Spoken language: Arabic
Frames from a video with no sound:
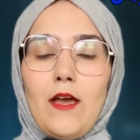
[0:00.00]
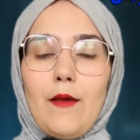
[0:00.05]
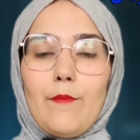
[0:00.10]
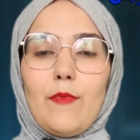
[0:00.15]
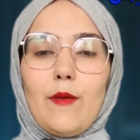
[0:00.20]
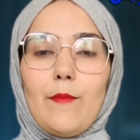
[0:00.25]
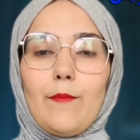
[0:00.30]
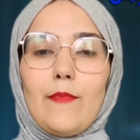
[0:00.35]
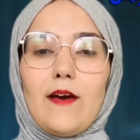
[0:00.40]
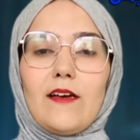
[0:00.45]

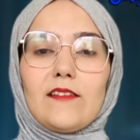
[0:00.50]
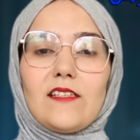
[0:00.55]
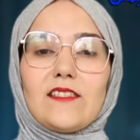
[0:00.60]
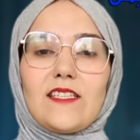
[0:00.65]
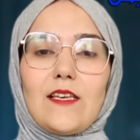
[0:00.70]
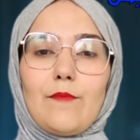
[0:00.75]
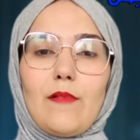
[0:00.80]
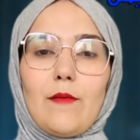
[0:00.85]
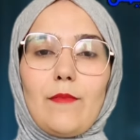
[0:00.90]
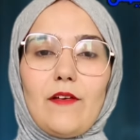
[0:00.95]
مما
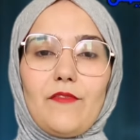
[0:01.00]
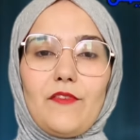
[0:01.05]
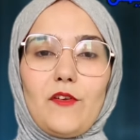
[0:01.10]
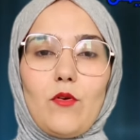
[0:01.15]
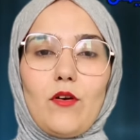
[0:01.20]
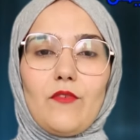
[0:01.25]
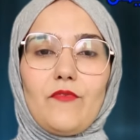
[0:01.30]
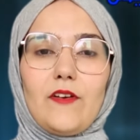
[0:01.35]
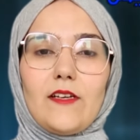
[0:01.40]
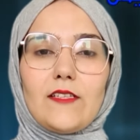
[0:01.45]
تسبب في
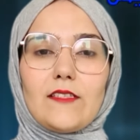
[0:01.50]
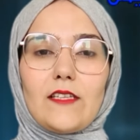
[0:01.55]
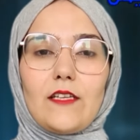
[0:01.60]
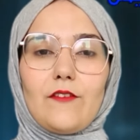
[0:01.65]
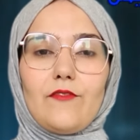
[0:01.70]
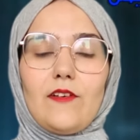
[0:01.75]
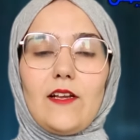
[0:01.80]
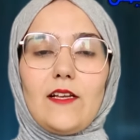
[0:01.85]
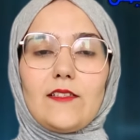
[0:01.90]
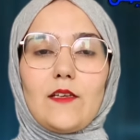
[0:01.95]
وفاة
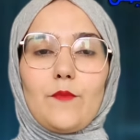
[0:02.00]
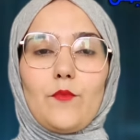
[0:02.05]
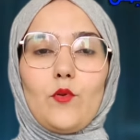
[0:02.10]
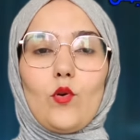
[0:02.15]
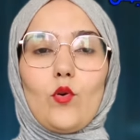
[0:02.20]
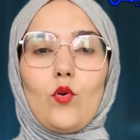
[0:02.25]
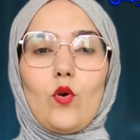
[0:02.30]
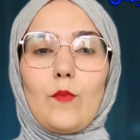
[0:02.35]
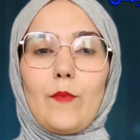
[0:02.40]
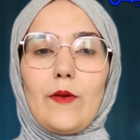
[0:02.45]
طفلة
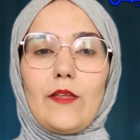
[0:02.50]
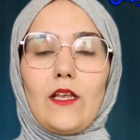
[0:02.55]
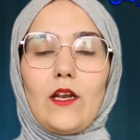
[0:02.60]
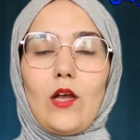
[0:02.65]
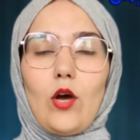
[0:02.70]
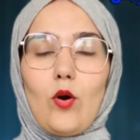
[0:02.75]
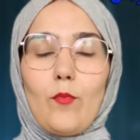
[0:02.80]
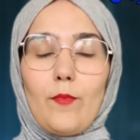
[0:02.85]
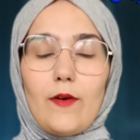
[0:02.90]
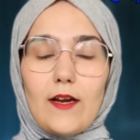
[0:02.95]
تبلغ من
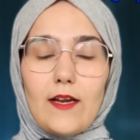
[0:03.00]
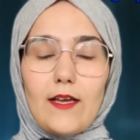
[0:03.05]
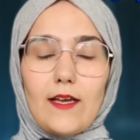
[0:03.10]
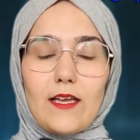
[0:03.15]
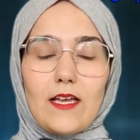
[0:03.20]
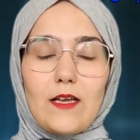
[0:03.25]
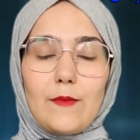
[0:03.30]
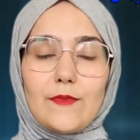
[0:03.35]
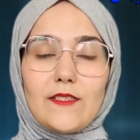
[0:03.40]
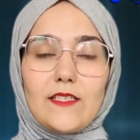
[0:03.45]
العمر
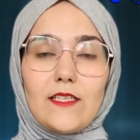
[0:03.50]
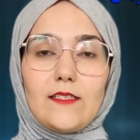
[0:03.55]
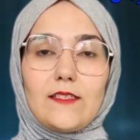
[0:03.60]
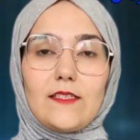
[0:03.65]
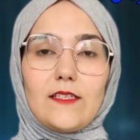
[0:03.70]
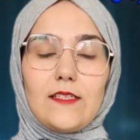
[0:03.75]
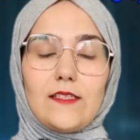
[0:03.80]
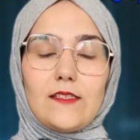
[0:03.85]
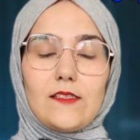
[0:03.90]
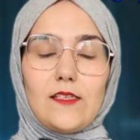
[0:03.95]

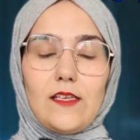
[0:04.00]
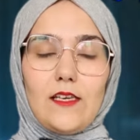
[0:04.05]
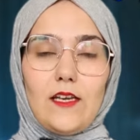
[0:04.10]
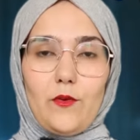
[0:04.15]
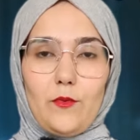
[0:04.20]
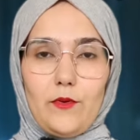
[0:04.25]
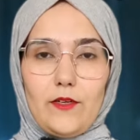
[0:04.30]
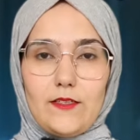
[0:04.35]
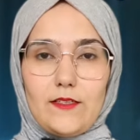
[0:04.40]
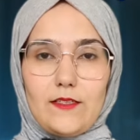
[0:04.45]
خمسة
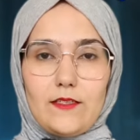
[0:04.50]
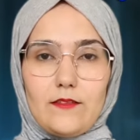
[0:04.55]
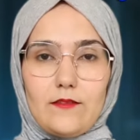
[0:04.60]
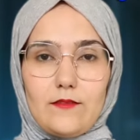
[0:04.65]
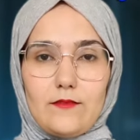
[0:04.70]
سنوات